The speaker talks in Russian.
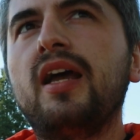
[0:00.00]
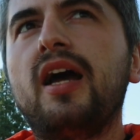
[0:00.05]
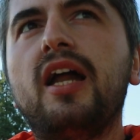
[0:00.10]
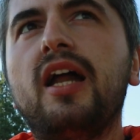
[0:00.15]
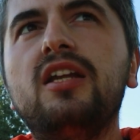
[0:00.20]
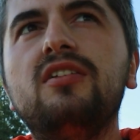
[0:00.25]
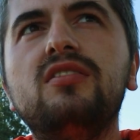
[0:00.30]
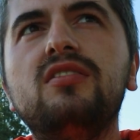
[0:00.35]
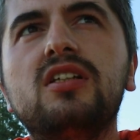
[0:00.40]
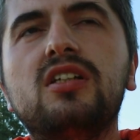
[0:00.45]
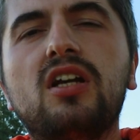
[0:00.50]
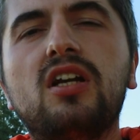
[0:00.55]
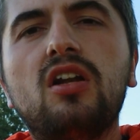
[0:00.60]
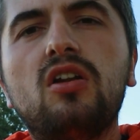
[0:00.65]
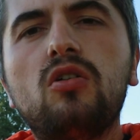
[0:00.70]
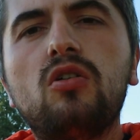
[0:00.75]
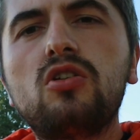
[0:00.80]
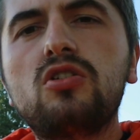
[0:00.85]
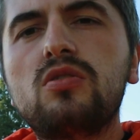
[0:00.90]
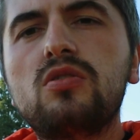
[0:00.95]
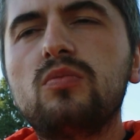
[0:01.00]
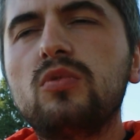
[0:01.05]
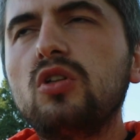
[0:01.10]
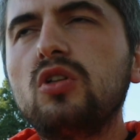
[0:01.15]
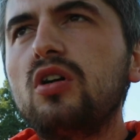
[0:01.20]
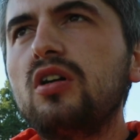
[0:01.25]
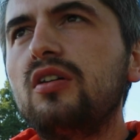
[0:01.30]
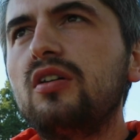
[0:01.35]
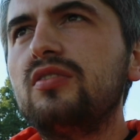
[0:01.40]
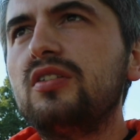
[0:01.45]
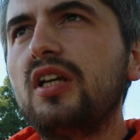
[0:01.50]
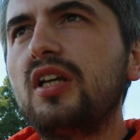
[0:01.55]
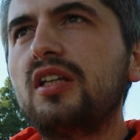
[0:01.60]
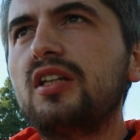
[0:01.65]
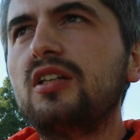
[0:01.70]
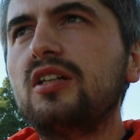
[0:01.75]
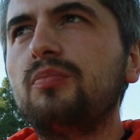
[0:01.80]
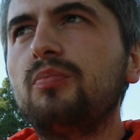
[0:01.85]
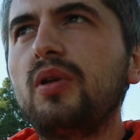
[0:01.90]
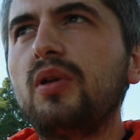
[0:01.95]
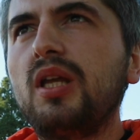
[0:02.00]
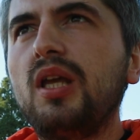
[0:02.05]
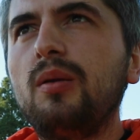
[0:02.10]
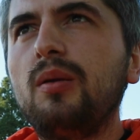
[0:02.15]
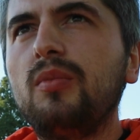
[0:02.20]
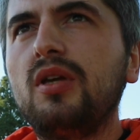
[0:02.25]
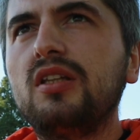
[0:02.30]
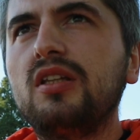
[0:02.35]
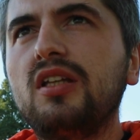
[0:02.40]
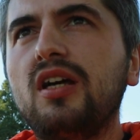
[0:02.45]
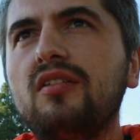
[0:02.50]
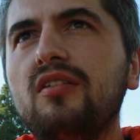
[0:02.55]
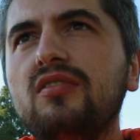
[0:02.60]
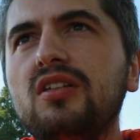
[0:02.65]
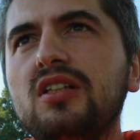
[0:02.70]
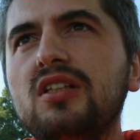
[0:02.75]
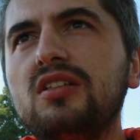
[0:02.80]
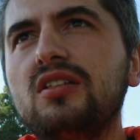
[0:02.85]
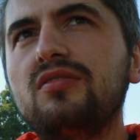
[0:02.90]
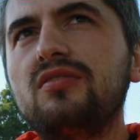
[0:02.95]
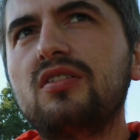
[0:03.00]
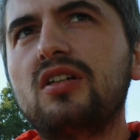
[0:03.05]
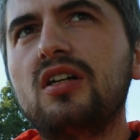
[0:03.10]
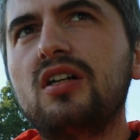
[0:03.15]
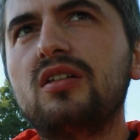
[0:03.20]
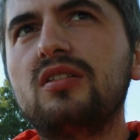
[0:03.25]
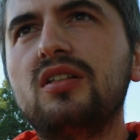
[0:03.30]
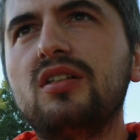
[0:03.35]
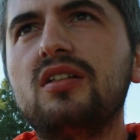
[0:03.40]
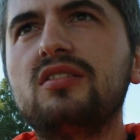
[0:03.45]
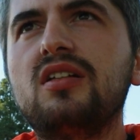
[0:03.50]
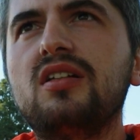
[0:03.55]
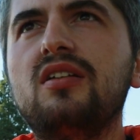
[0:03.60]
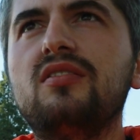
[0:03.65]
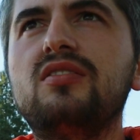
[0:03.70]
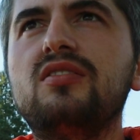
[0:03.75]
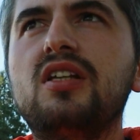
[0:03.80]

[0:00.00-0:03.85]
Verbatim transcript: Они выиграли очень много всяких премий на выставках, на за